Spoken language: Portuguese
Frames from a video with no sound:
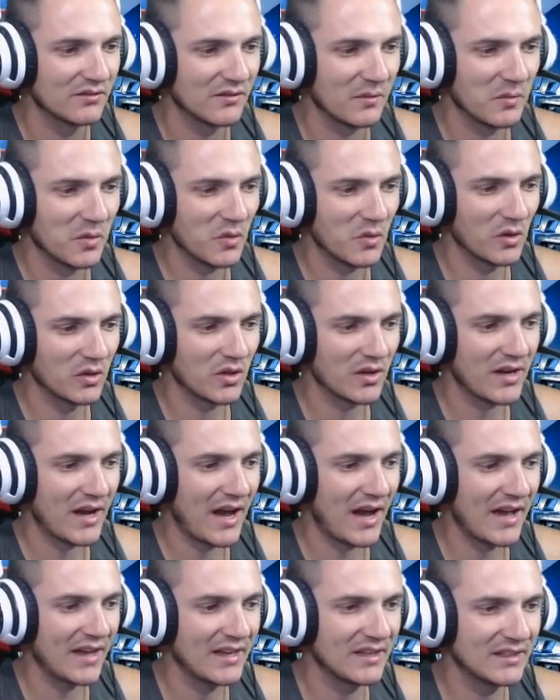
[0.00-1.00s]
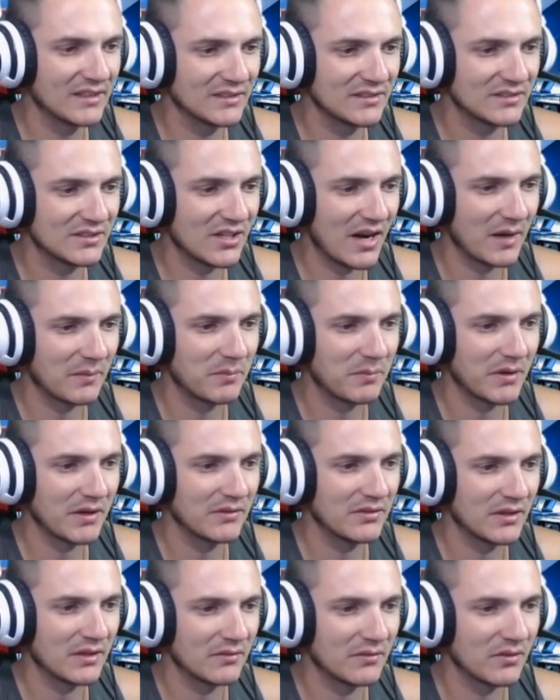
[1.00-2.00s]
Vamos colocar eles já pra
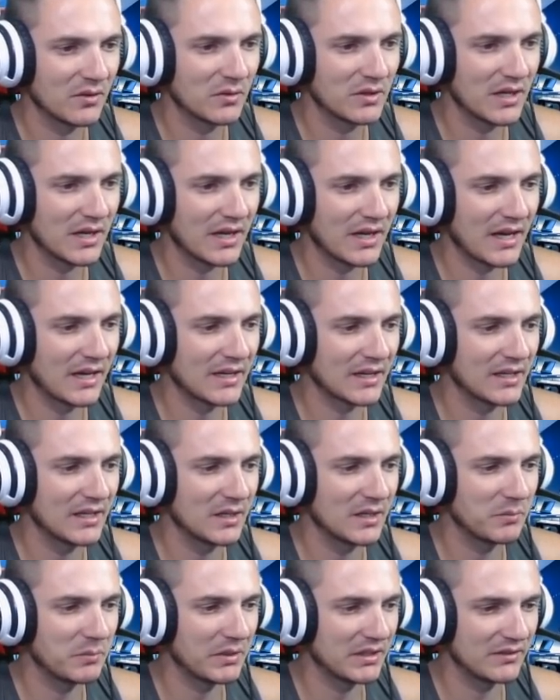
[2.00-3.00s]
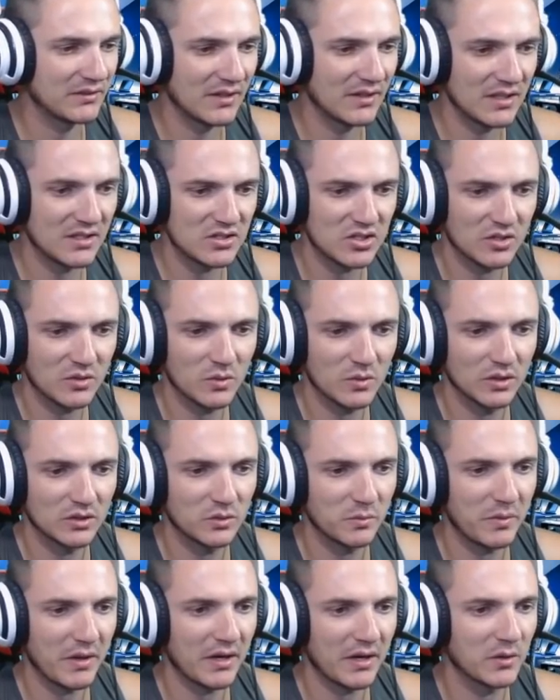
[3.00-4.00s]
ver. Vamos clicar naquele presente
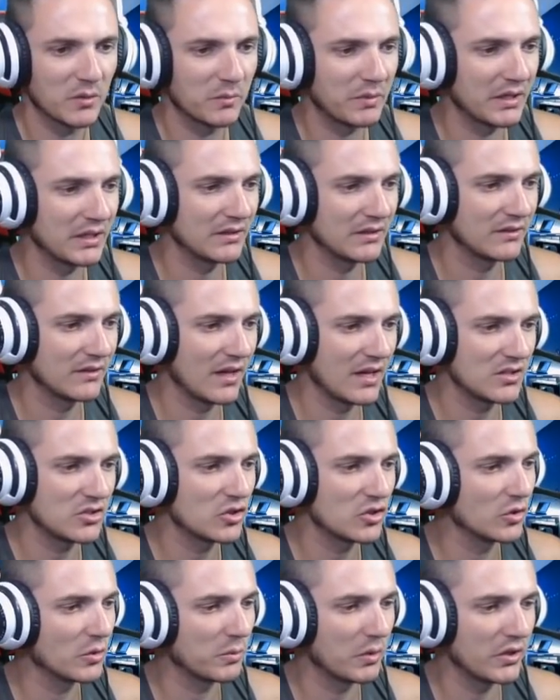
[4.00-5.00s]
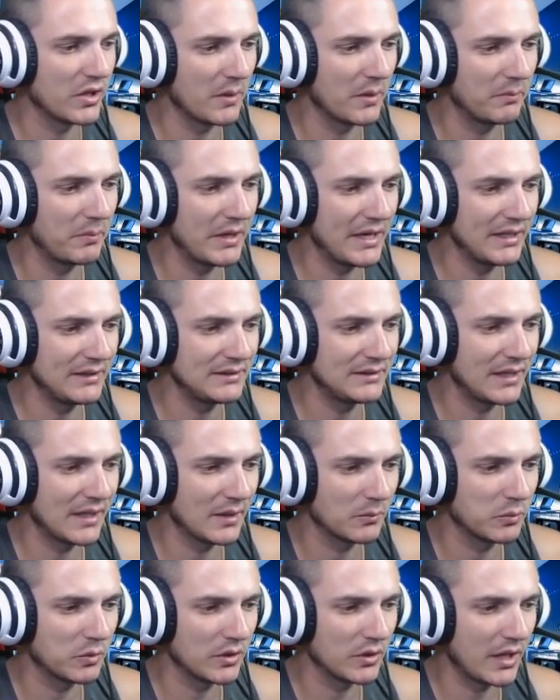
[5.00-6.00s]
enquanto pega o presente. Não podemos perder
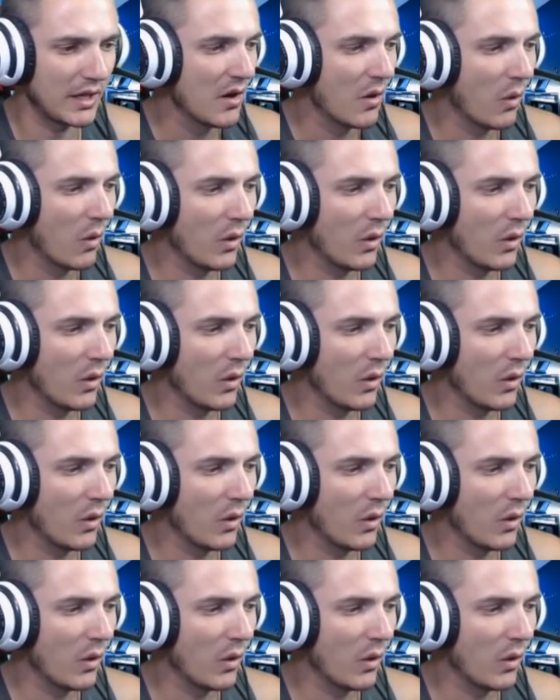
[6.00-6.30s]
tempo, né?